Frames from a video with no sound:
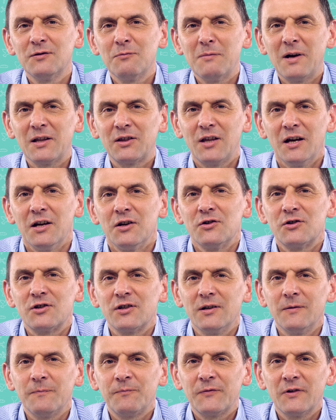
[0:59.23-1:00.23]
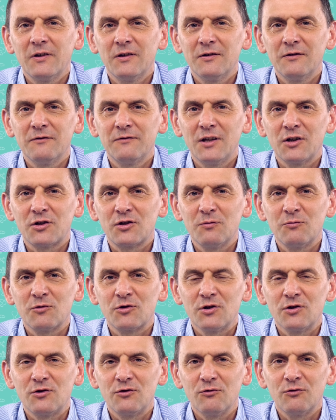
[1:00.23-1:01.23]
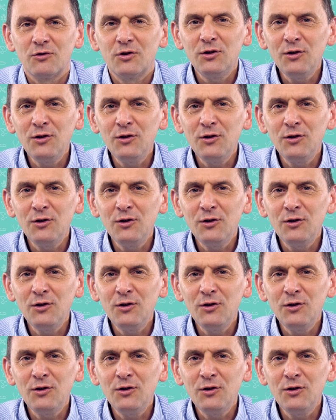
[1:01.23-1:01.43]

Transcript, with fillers: ma tęcza w naszym życiu.